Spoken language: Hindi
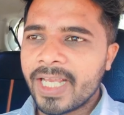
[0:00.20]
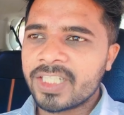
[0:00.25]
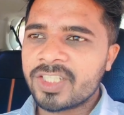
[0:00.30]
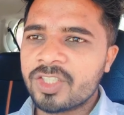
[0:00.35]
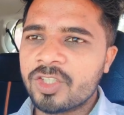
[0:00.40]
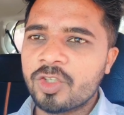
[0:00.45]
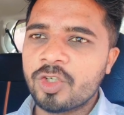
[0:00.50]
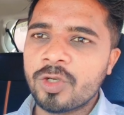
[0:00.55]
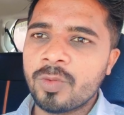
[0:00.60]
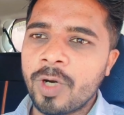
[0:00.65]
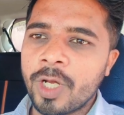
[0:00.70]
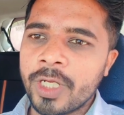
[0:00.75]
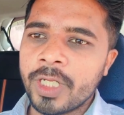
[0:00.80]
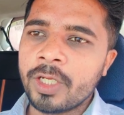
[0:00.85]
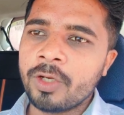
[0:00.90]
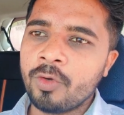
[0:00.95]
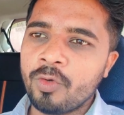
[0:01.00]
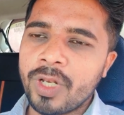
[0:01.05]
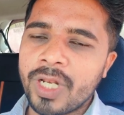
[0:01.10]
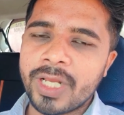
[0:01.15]
गुड
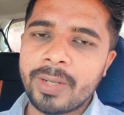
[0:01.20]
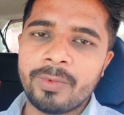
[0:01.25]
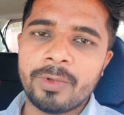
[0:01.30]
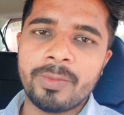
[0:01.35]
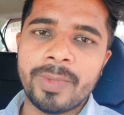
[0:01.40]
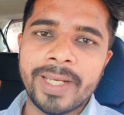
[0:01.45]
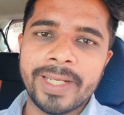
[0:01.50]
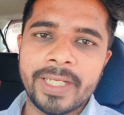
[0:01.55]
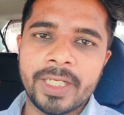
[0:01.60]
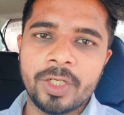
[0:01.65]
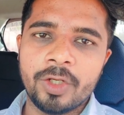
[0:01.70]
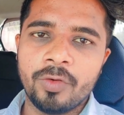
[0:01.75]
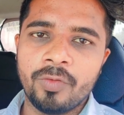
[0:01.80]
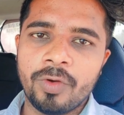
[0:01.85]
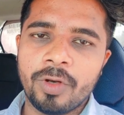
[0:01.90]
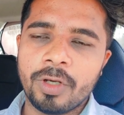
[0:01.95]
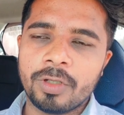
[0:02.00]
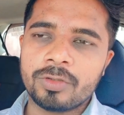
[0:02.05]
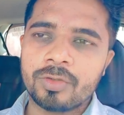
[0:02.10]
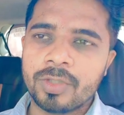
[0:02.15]
मॉर्निंग वेलकम टू माय न्यू
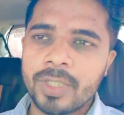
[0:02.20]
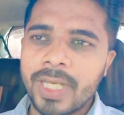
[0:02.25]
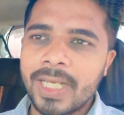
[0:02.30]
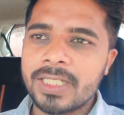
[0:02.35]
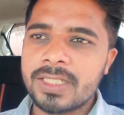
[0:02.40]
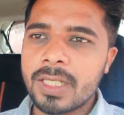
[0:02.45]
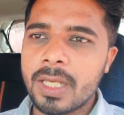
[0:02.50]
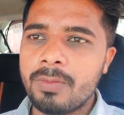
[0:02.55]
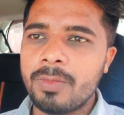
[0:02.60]
ब्लॉग तो गाइस